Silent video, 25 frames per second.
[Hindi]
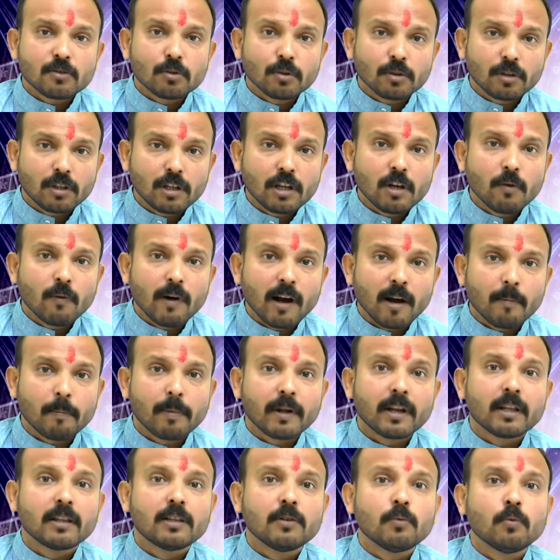होती हैं वहाँ
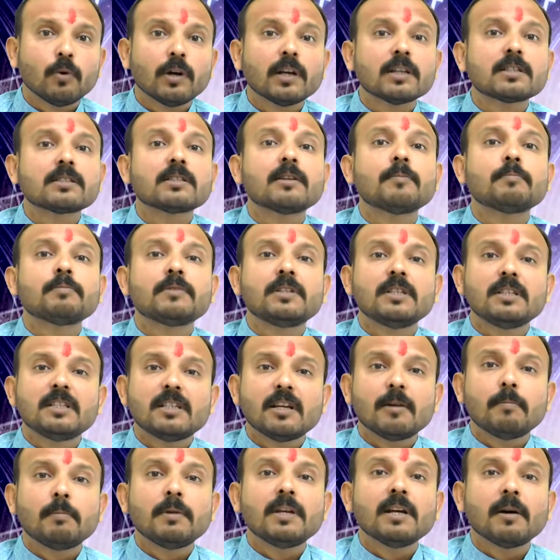पर यदि वह सब
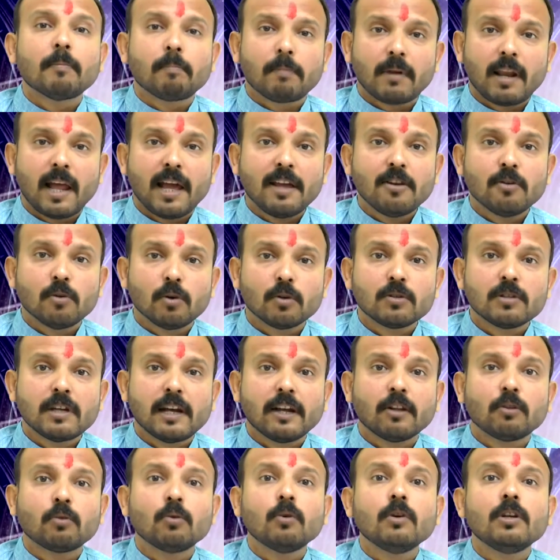चीज़ें भी अप्लाई हो
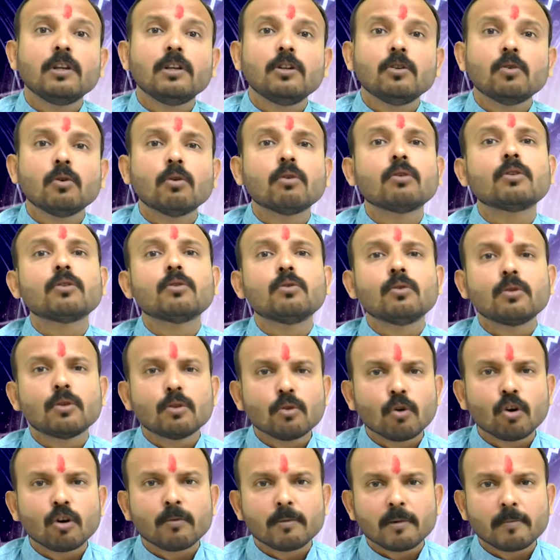जाए तो योग
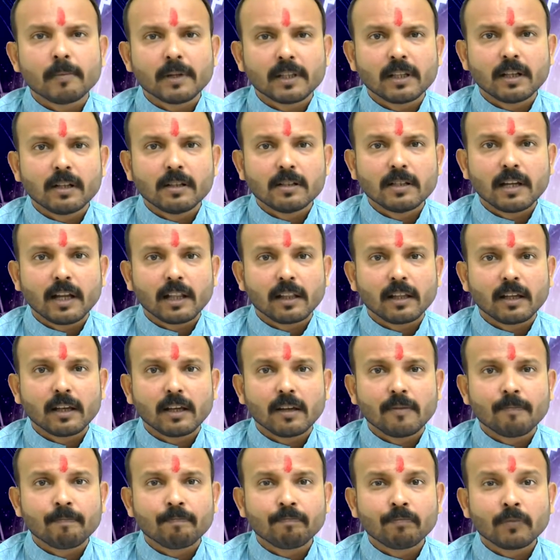दुर्योग में बदल जाता
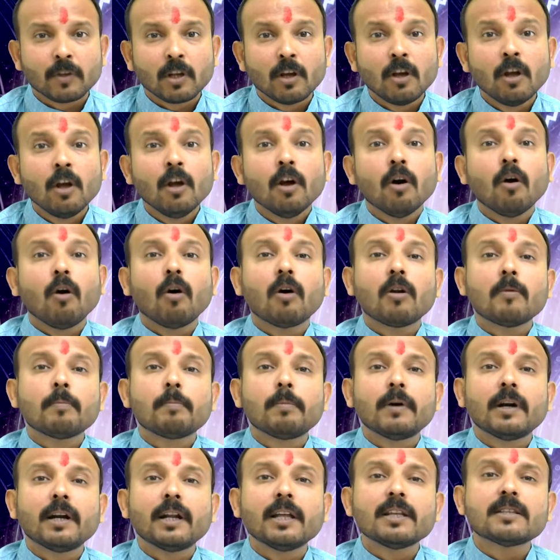है और
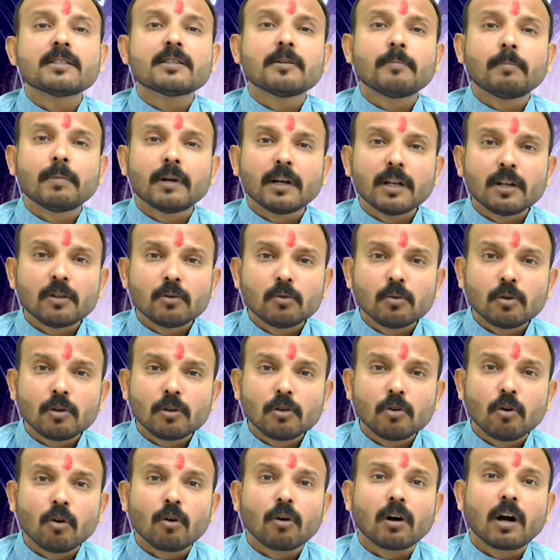बड़े से बड़े
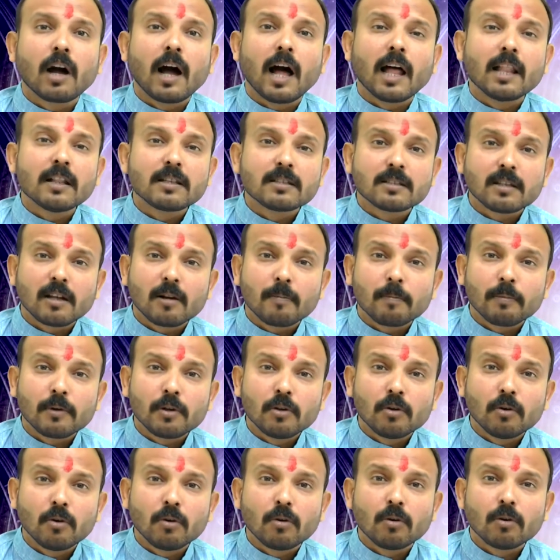दुर्योग काल सर्प
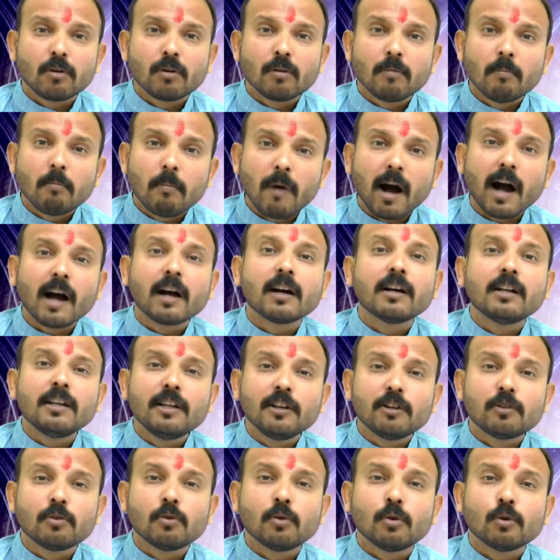योग
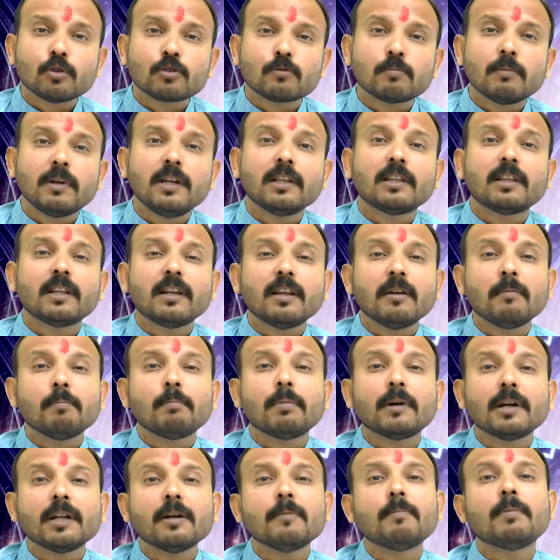मांगलिक दोष में इतने
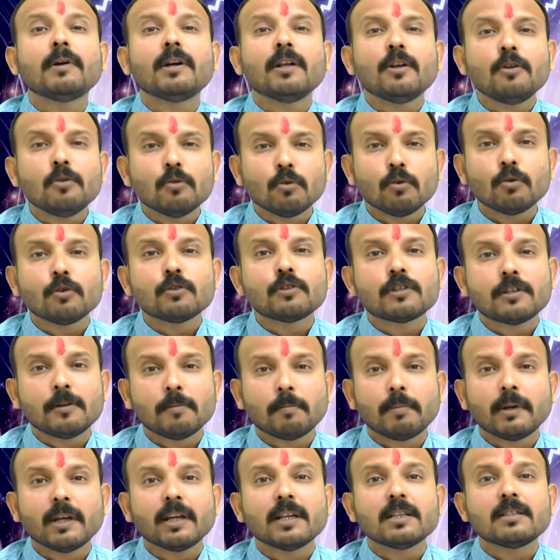बड़े बड़े योग
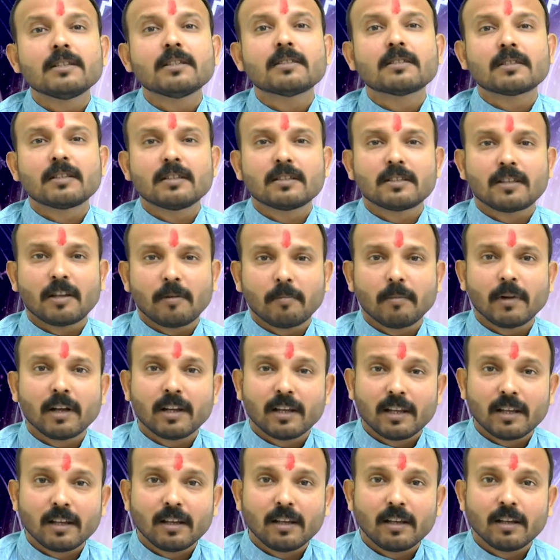छिपे हैं जिसकी सीमा
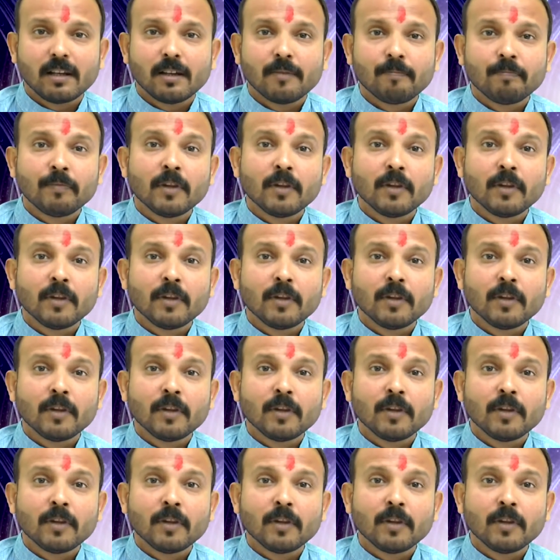नहीं है